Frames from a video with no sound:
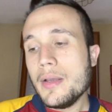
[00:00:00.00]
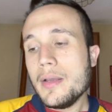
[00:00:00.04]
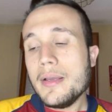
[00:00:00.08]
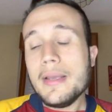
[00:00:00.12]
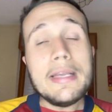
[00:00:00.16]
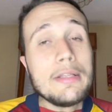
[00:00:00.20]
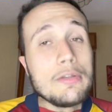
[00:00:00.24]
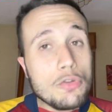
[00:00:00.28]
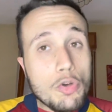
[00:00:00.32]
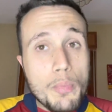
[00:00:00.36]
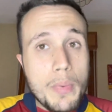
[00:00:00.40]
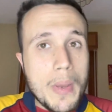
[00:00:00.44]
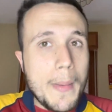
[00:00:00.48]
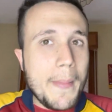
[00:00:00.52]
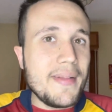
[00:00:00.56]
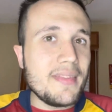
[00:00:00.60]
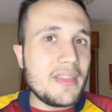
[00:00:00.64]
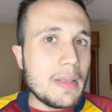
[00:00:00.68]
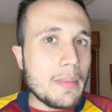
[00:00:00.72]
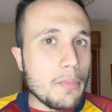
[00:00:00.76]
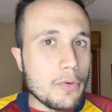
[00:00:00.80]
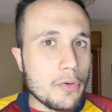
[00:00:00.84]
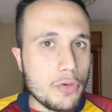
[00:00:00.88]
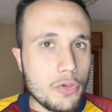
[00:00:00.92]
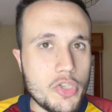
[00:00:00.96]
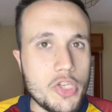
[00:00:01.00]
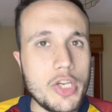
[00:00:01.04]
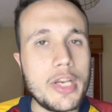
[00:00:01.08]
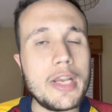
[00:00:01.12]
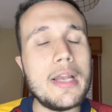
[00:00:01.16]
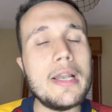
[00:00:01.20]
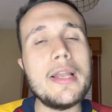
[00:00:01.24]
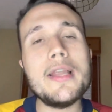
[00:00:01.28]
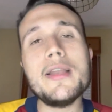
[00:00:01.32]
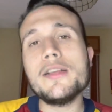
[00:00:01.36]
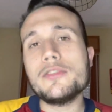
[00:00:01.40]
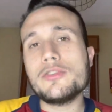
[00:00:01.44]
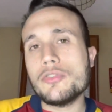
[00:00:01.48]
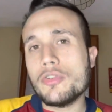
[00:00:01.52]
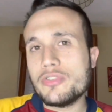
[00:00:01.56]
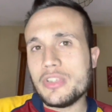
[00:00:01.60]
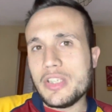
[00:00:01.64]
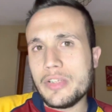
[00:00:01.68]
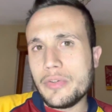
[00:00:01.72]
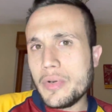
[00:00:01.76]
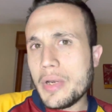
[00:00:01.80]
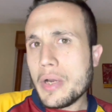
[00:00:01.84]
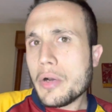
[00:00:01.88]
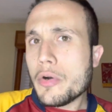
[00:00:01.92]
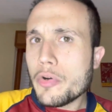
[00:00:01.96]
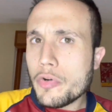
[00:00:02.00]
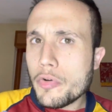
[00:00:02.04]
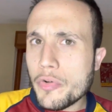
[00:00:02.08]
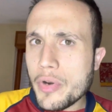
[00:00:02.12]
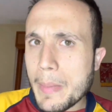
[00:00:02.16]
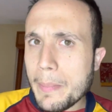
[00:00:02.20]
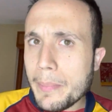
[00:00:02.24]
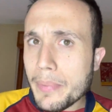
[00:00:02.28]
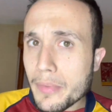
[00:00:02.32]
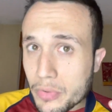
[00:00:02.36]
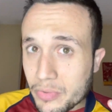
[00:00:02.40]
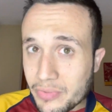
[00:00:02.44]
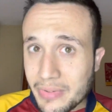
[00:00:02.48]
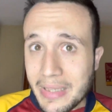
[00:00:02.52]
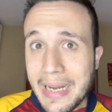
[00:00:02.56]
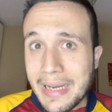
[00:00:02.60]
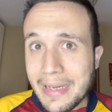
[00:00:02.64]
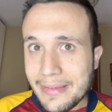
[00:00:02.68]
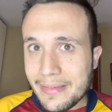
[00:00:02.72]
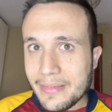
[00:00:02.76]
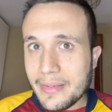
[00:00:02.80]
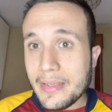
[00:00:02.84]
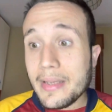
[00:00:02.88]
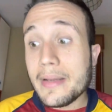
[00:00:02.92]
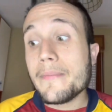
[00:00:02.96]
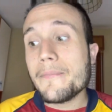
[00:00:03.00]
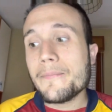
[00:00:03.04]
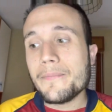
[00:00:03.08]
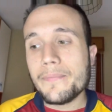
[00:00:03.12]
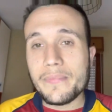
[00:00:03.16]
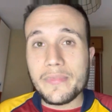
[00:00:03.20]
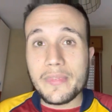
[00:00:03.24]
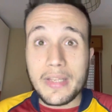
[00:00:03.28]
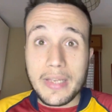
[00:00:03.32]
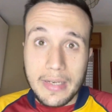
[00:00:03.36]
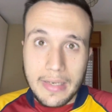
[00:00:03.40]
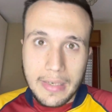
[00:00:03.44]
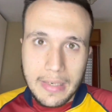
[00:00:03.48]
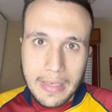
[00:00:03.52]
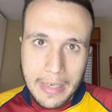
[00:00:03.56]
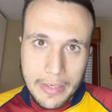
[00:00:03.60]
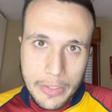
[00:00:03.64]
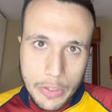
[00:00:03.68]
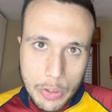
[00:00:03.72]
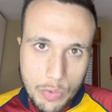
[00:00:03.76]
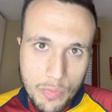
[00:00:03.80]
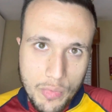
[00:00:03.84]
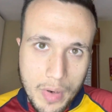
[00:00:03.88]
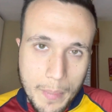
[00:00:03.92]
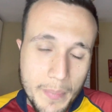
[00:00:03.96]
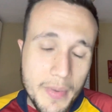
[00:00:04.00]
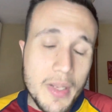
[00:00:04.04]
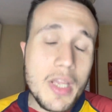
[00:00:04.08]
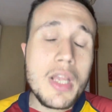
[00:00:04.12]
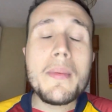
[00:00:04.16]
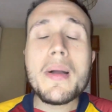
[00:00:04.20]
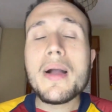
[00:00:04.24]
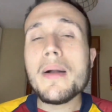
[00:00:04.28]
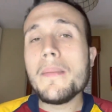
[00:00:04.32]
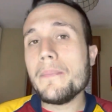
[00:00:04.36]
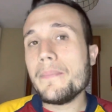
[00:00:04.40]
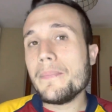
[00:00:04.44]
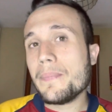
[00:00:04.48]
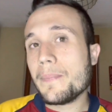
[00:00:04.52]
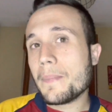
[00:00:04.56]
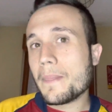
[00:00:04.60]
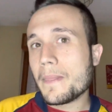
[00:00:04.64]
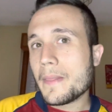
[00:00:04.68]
Indubbiamente Bonucci e Chiellini sono stati una colonna portante della Juve prima